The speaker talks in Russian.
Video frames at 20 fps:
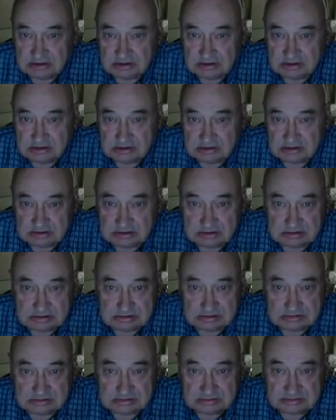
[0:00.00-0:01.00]

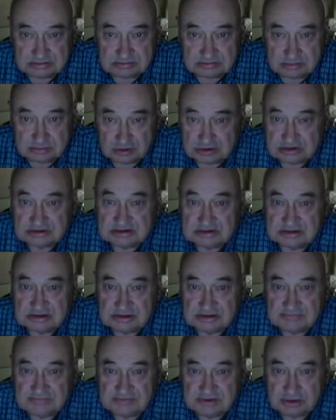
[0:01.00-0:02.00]
э, можно
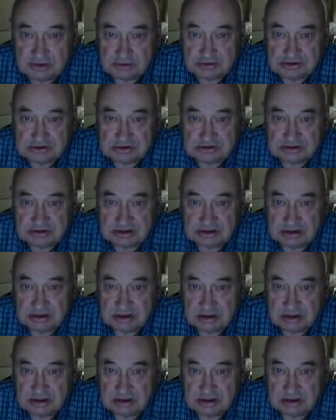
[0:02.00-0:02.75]
сказать, выдающийся,